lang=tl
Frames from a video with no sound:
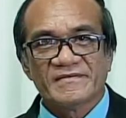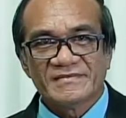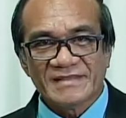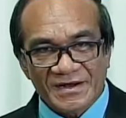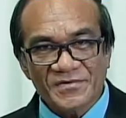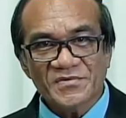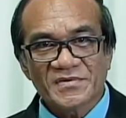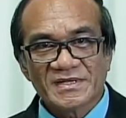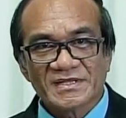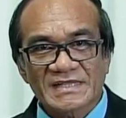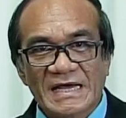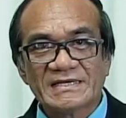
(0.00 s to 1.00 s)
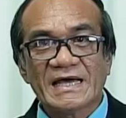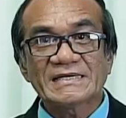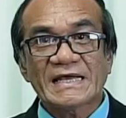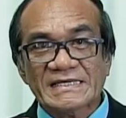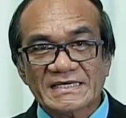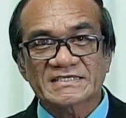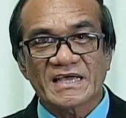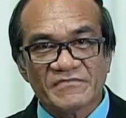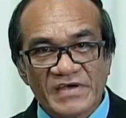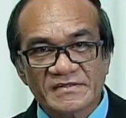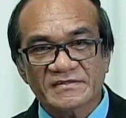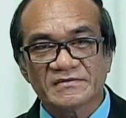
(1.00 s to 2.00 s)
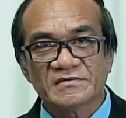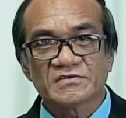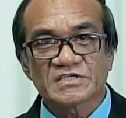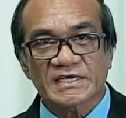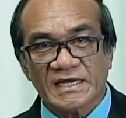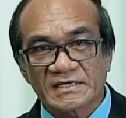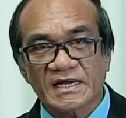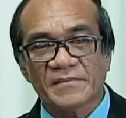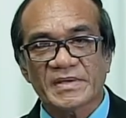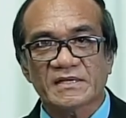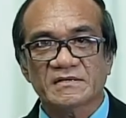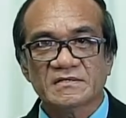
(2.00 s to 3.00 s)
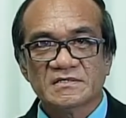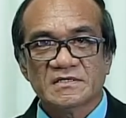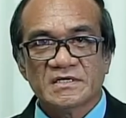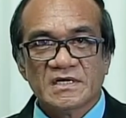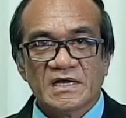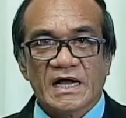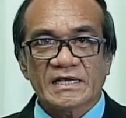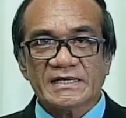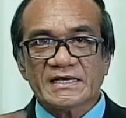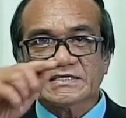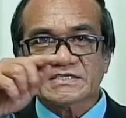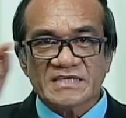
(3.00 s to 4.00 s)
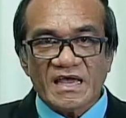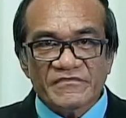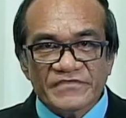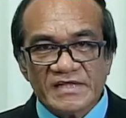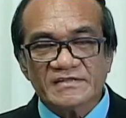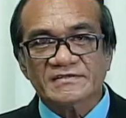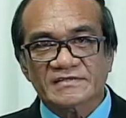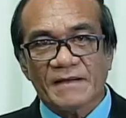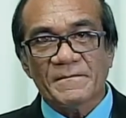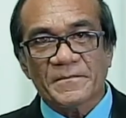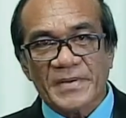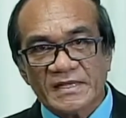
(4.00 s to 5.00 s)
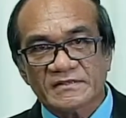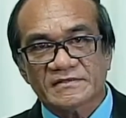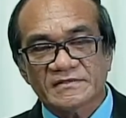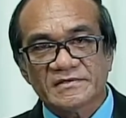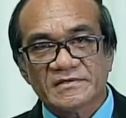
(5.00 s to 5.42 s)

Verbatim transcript: Now, tanan nga ika-seventh, second coming. Ang ika-seventh trumpet,